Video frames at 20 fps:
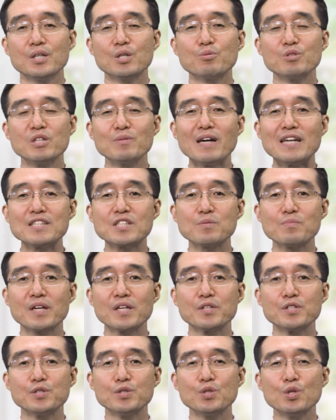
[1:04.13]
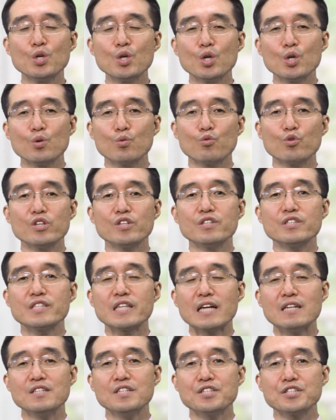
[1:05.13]
여러분 이 말씀에는 우리를
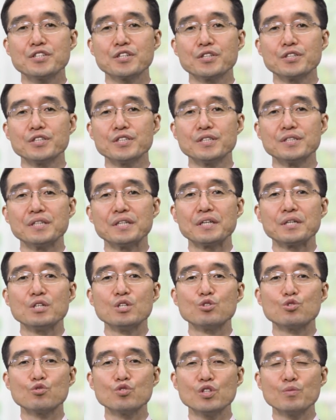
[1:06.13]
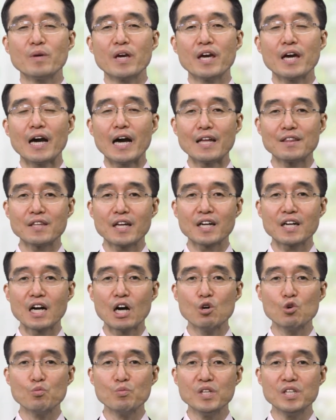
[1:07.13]
살리시려는 주님의
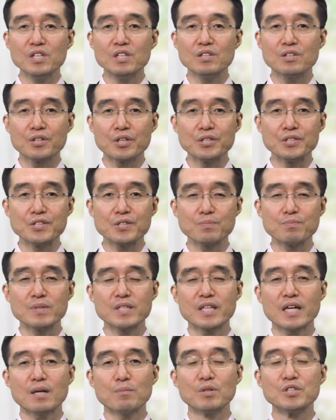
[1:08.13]
안타까움이 들어 있습니다.